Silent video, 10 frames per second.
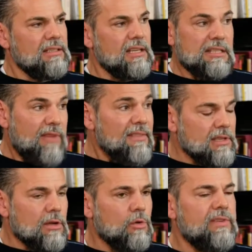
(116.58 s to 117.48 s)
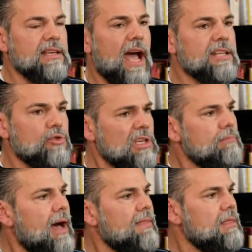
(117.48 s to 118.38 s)
Das ist Wahnsinn. Und wenn ein
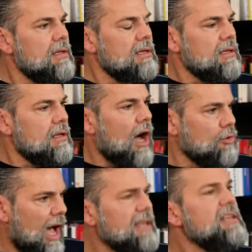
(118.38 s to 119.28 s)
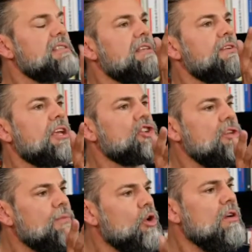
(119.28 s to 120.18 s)
solcher Mann äh, auch noch angesehen wird, da
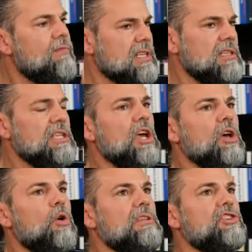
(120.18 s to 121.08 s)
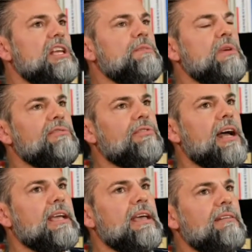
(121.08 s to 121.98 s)
stimmt irgendwas nicht. Und da stelle ich mir die
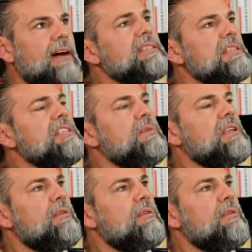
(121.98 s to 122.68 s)
Frage, was ist mit